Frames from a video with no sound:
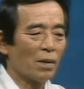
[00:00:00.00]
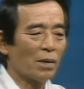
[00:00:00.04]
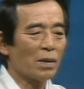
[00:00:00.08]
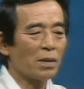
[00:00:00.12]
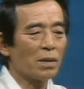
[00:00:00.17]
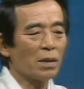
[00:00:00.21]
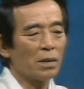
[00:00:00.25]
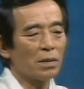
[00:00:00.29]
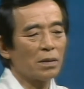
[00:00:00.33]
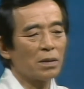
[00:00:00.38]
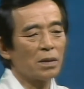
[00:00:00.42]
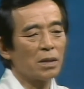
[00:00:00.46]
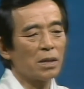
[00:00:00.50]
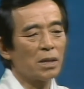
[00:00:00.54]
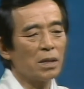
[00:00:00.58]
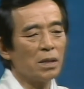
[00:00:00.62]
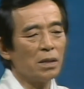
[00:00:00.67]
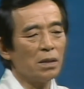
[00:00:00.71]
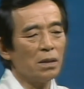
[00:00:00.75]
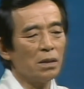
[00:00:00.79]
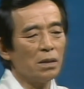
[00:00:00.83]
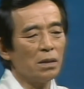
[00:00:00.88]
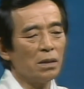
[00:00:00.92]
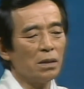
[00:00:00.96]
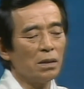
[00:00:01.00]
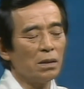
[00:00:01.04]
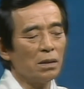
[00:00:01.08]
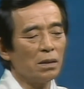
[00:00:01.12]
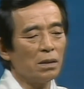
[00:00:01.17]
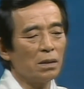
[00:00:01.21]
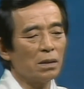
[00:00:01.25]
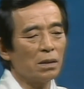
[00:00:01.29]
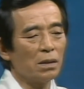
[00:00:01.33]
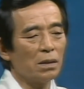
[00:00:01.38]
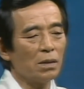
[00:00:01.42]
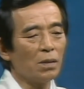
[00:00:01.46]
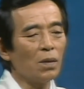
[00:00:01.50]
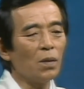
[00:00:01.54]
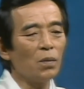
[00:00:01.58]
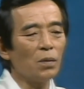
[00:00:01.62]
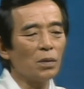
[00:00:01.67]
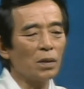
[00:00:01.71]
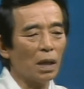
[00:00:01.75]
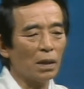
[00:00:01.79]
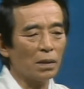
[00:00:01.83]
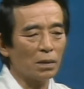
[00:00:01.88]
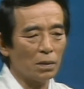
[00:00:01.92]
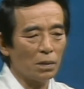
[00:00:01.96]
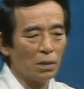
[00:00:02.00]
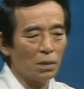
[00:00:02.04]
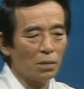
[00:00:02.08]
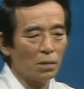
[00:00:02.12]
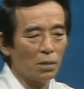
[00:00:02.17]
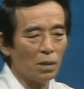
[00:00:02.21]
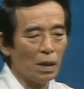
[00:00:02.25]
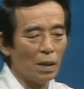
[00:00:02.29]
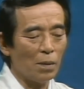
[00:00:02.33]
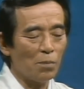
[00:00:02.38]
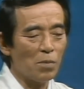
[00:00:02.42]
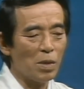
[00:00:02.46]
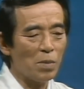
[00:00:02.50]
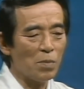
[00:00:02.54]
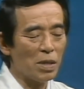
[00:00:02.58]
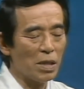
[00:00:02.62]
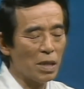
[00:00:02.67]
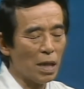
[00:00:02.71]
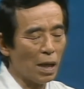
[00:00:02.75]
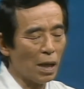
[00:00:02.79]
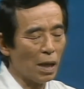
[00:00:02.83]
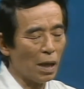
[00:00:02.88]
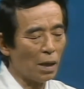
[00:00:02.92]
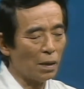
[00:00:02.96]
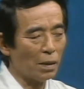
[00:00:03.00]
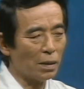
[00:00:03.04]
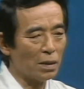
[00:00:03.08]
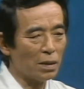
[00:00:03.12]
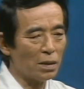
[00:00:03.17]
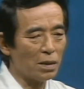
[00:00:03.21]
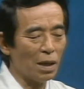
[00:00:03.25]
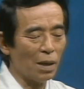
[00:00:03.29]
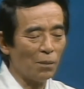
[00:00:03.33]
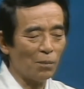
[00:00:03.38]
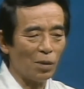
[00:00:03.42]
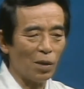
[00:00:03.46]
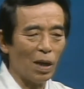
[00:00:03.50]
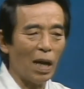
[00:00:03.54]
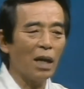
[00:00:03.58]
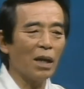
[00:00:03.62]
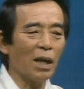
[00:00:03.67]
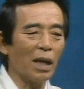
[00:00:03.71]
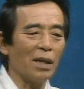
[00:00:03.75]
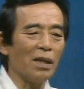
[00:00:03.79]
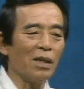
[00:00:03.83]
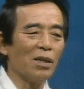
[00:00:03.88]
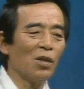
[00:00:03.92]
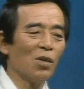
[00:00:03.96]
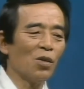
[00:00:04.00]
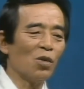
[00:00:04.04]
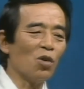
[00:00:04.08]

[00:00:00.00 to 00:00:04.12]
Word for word: 私が父の歌っていうのは耳慣れ父はもう案外